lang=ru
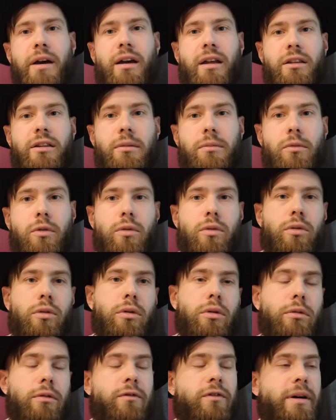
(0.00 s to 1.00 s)
по
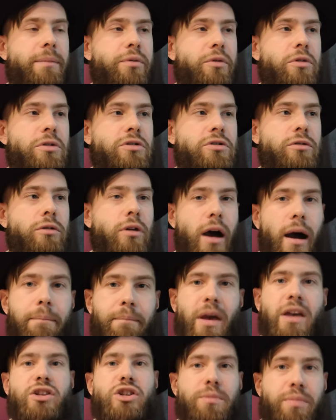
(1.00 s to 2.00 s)
этому вопросу.
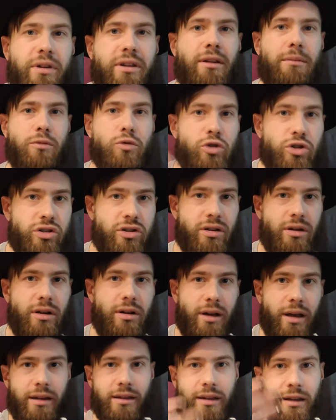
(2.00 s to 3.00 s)
Опять же, потому
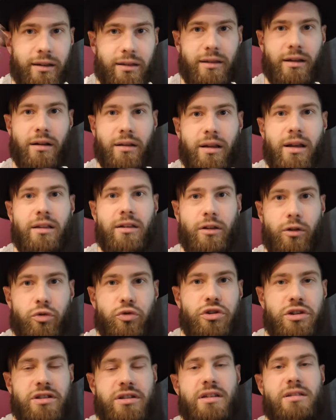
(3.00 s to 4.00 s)
что это интернет, и
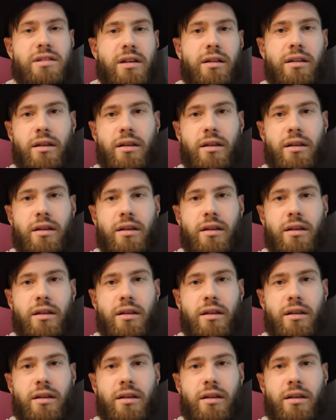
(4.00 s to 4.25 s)
люди здесь